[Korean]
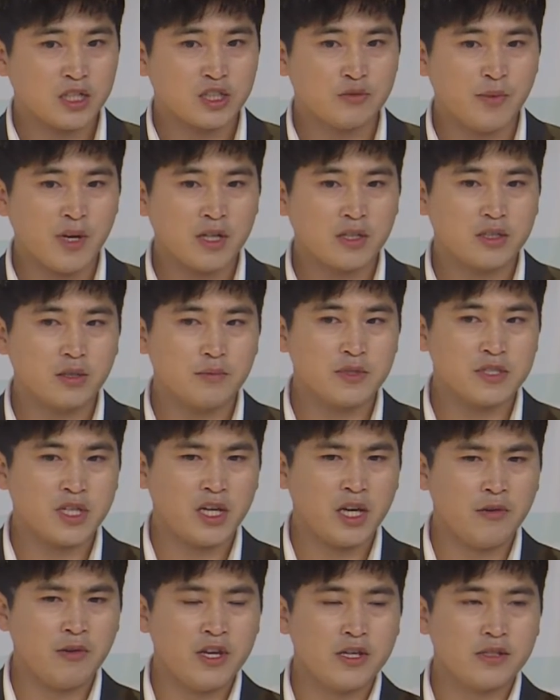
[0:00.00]
그만큼 이제
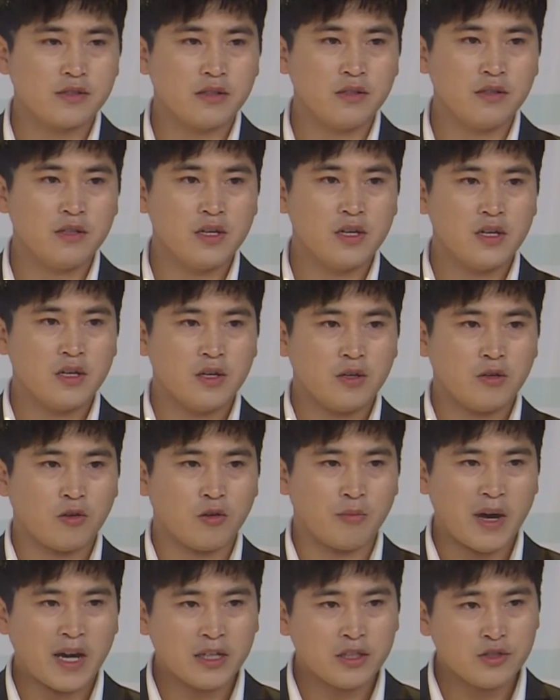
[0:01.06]
해외에서
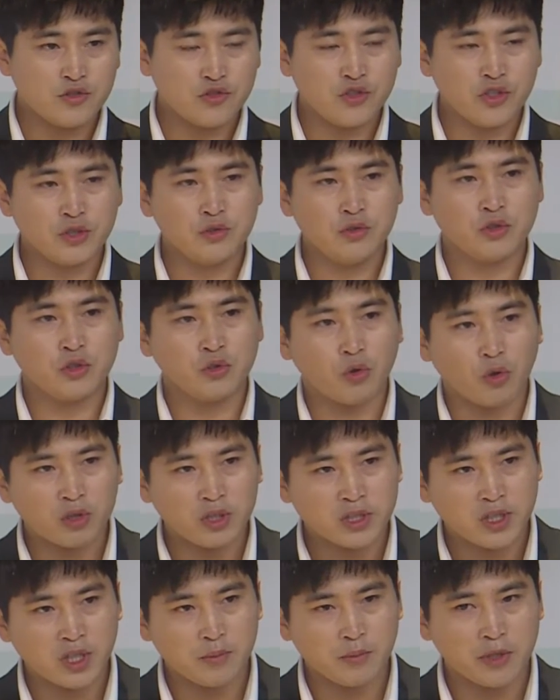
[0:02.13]
어, 많은 수익률이
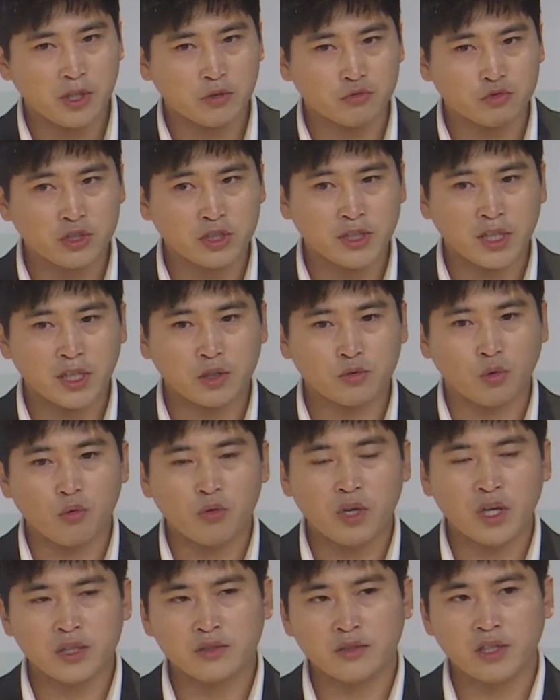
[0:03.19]
높기 때문에 우리나라
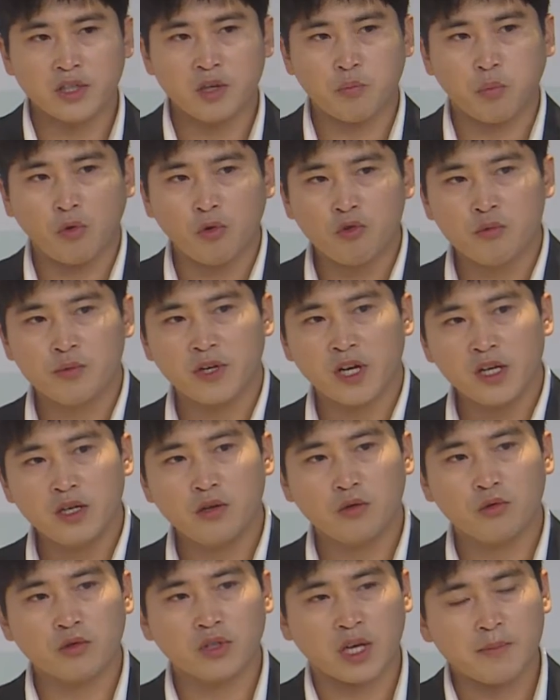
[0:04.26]
농가들에게 보급을
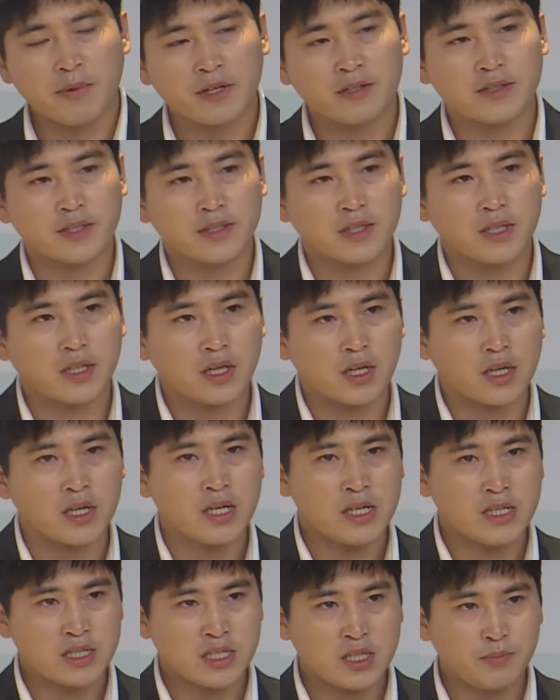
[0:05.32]
하려고 개발을 했다가
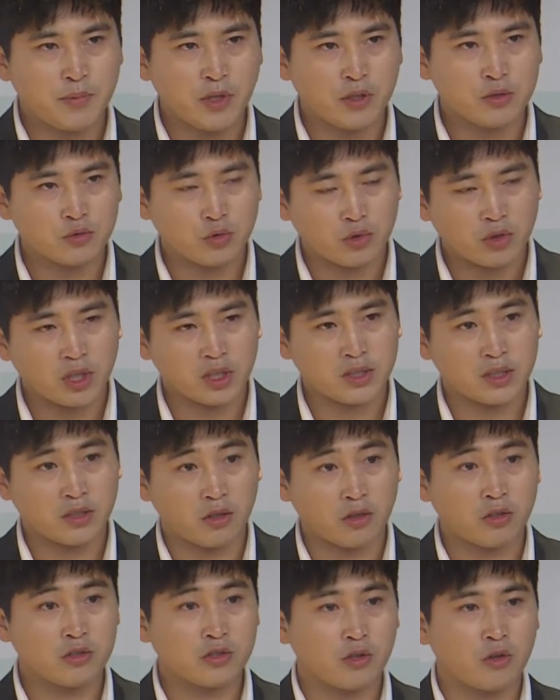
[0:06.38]
실패를 돌아갔던
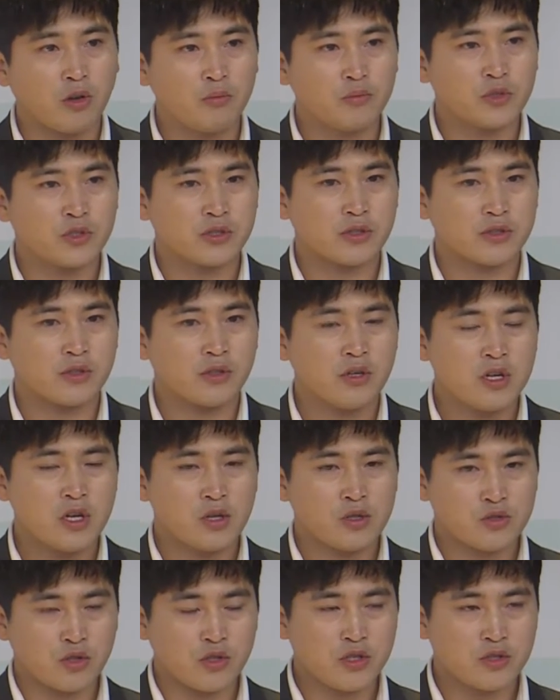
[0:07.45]
그런 경험도 있어서
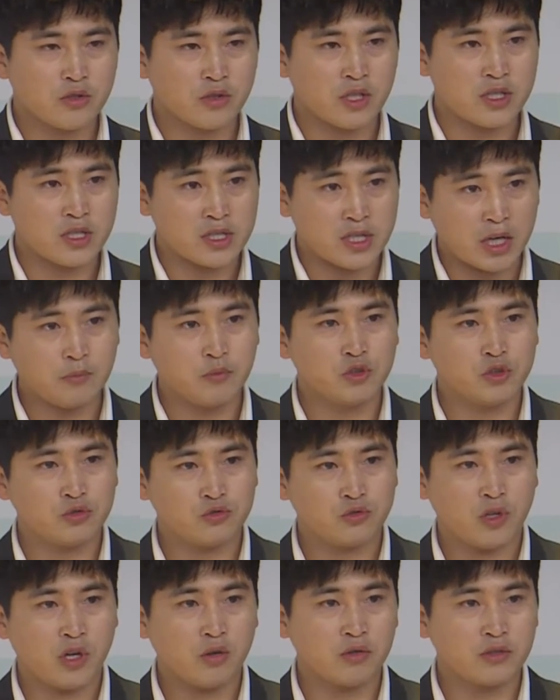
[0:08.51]
저희 쪽에 이제
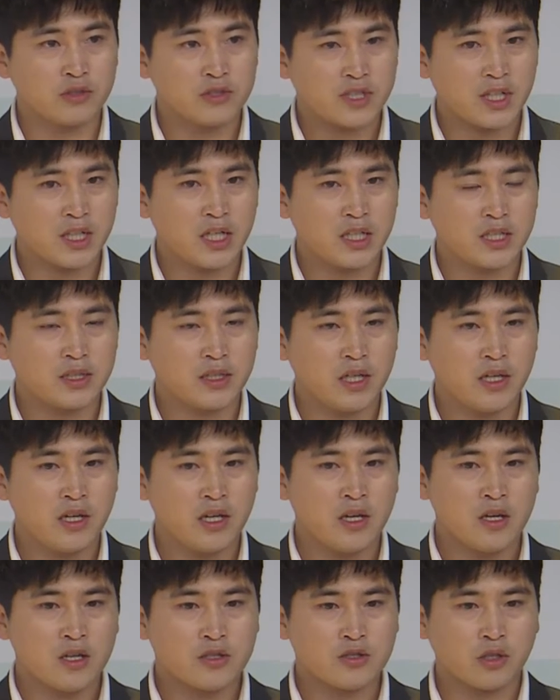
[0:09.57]
자문을 구하고 있는 상황인데
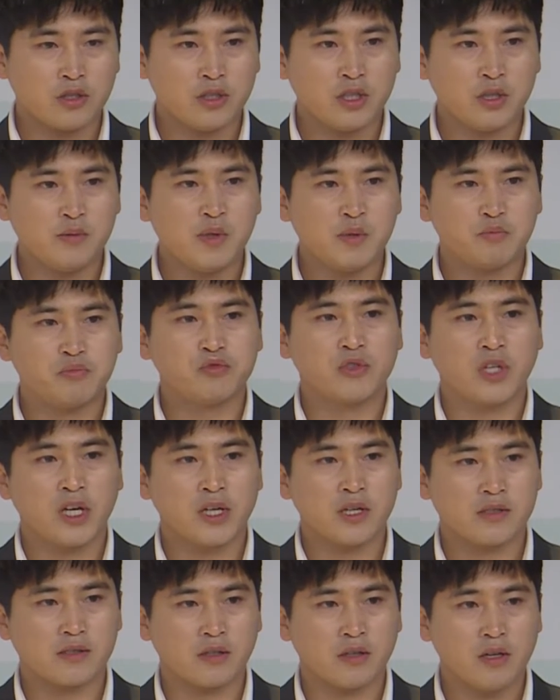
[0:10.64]
저희는 이미
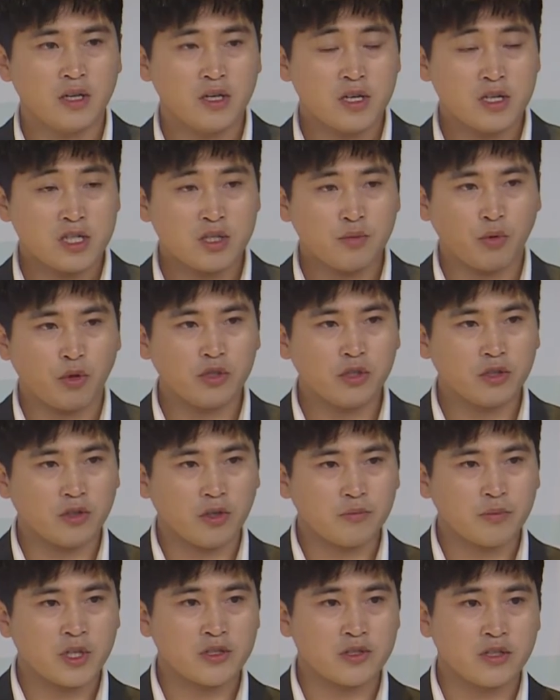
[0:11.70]
북한에서 15년
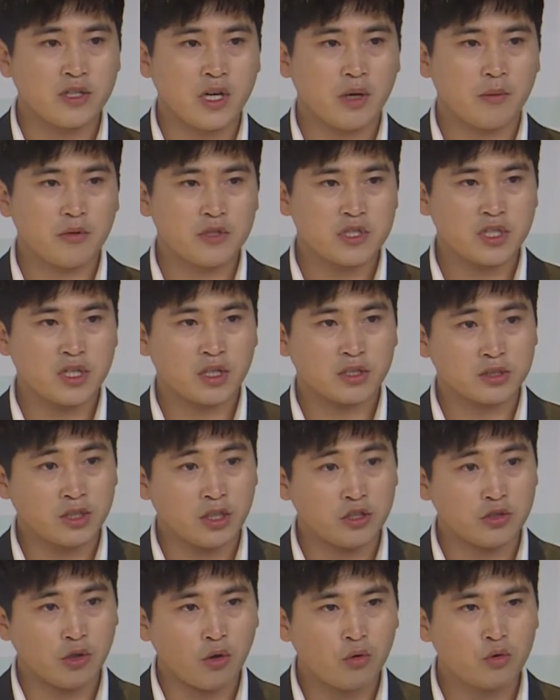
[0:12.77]
넘게 저희 아버지가
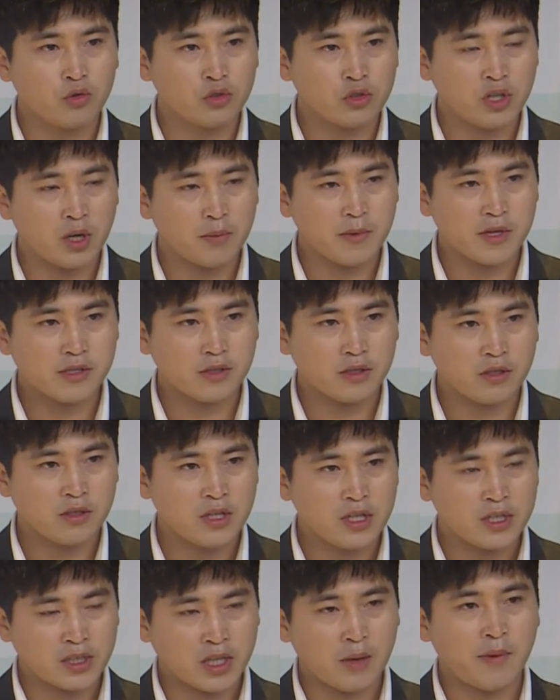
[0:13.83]
그걸 연구를
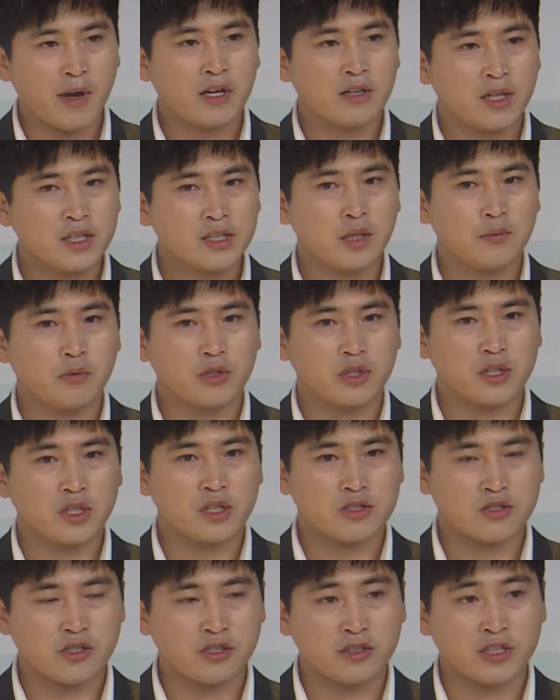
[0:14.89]
하면서 개발을 하다
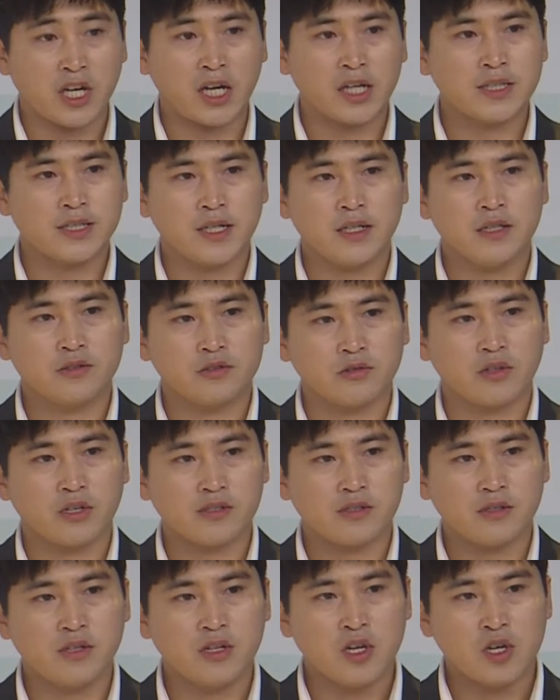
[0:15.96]
보니까 저희는 양산에
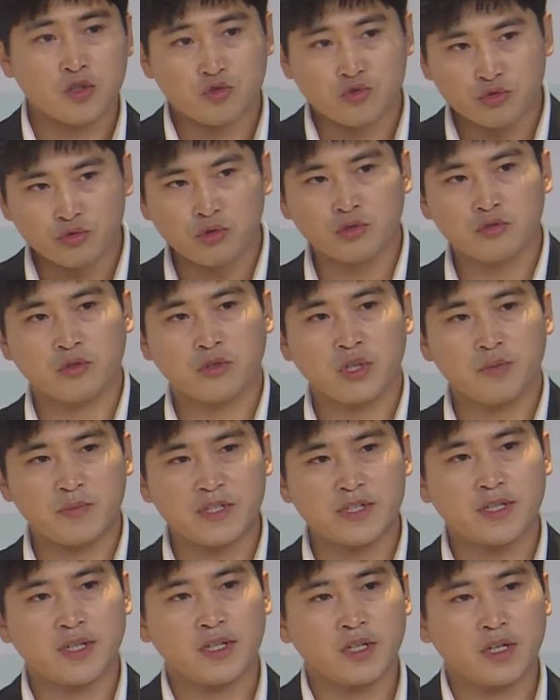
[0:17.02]
들어가서 중국 쪽에
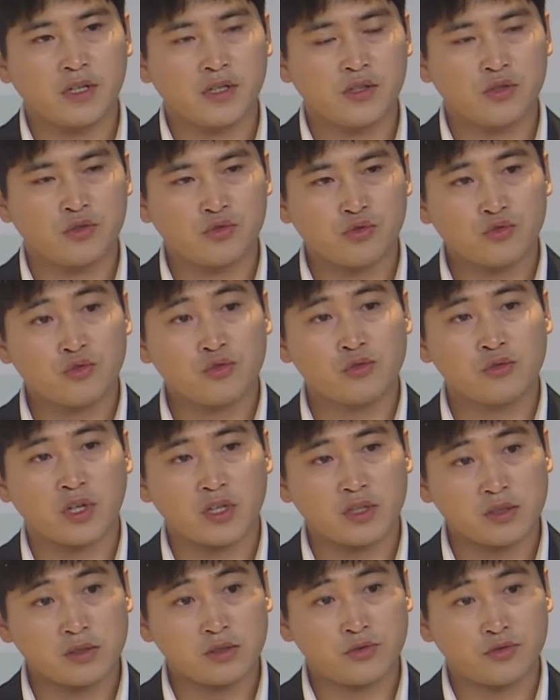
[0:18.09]
비싼 가격에 수출도
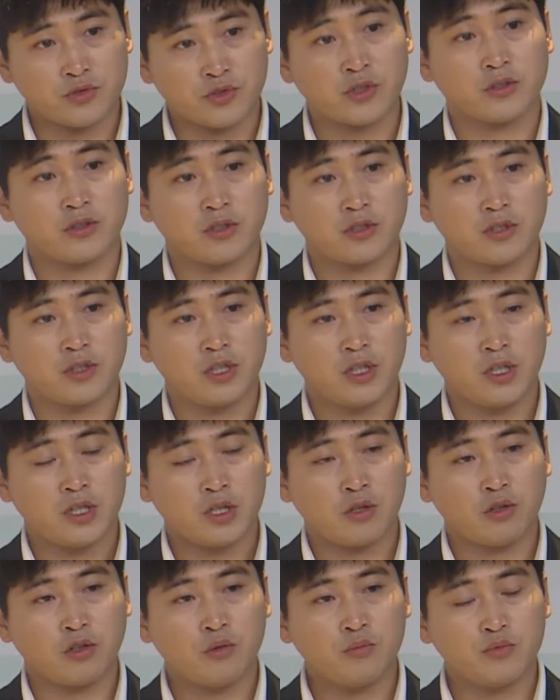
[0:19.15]
할 수 있었던
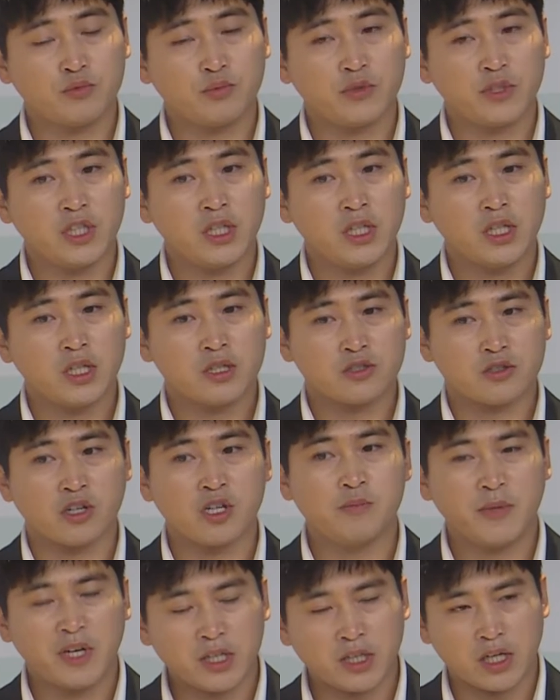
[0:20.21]
그런 부분이
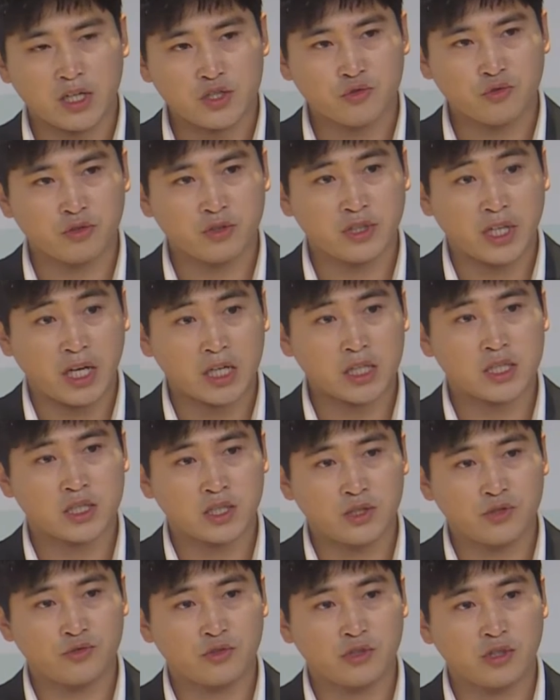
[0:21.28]
저희만 가지고 있는
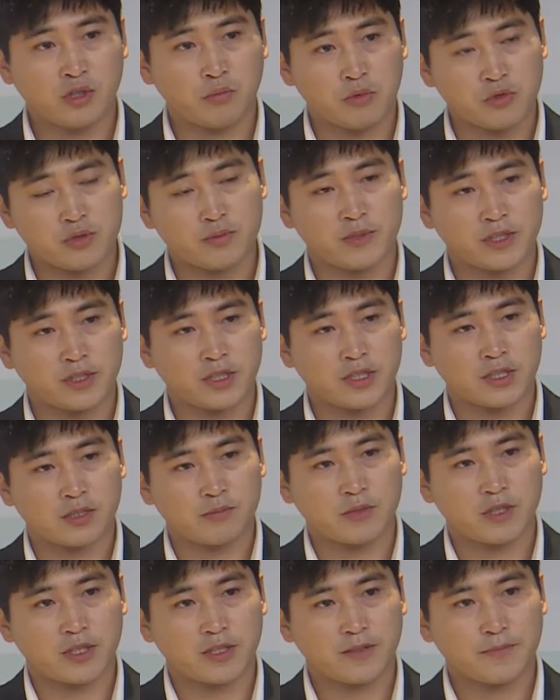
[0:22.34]
양식 기술이라고 보시면 될 것
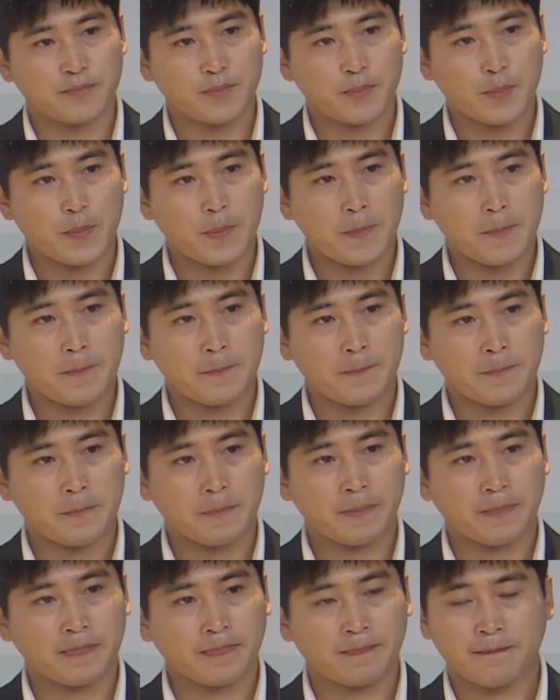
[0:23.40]
같습니다.
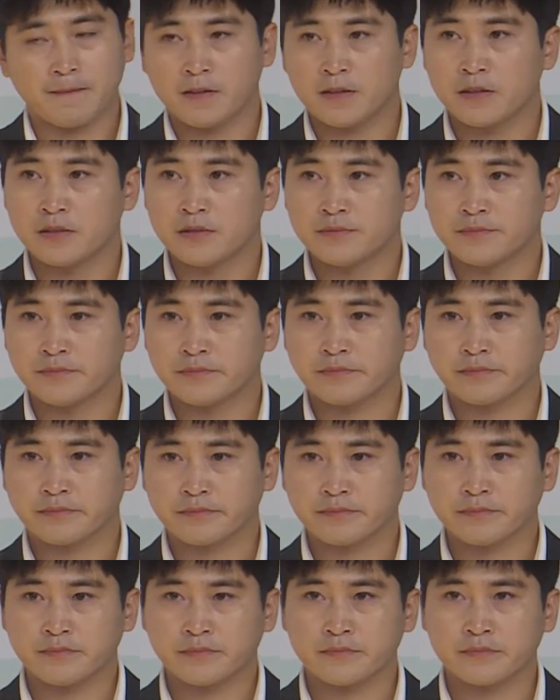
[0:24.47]
네, 또 질문
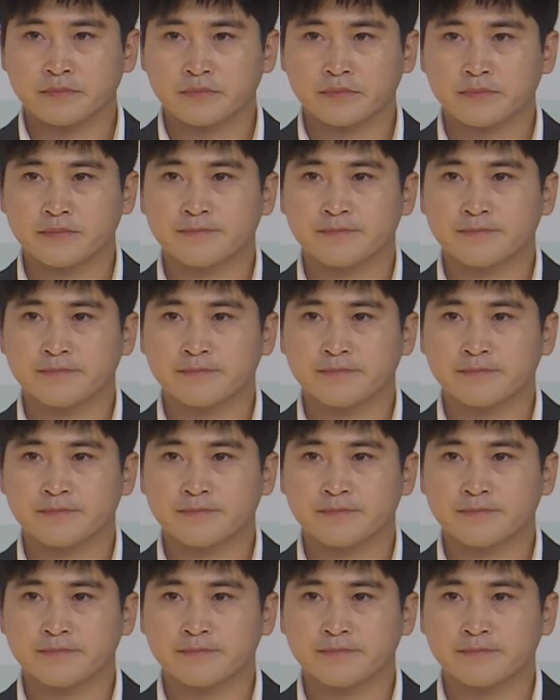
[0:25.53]
있을까요?